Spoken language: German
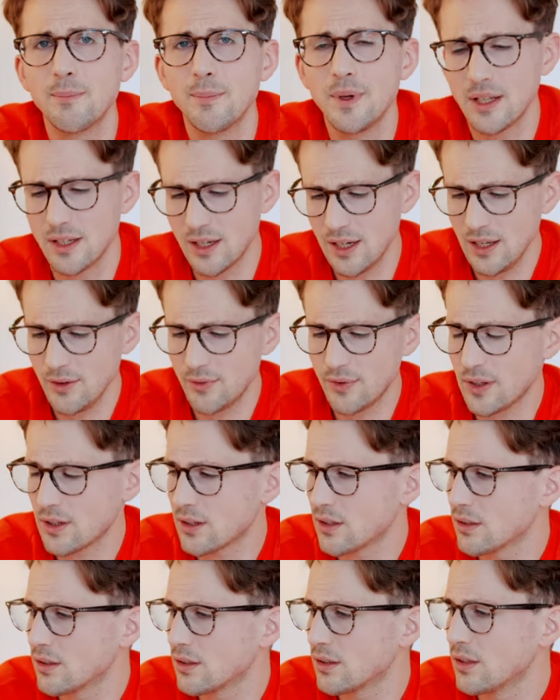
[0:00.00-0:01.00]
im
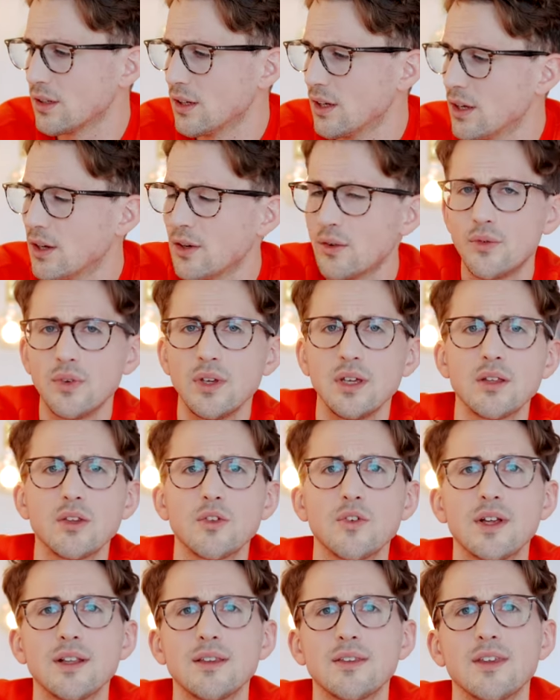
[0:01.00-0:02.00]
mitgelieferten
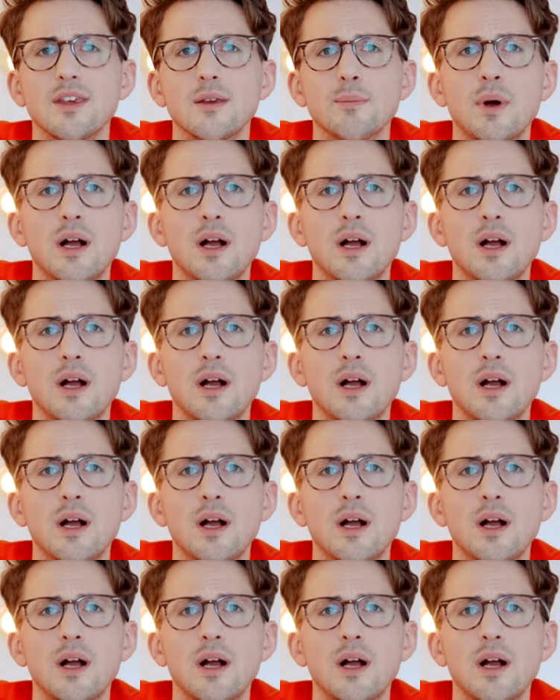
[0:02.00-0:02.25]
24